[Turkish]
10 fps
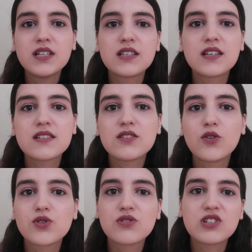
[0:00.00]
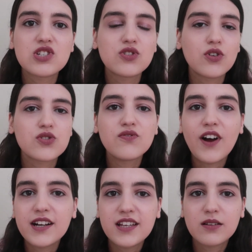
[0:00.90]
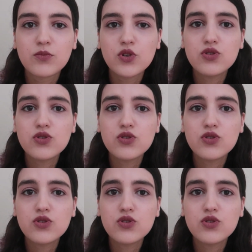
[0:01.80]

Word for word: Yazın olsun, kışın olsun fark etmiyor.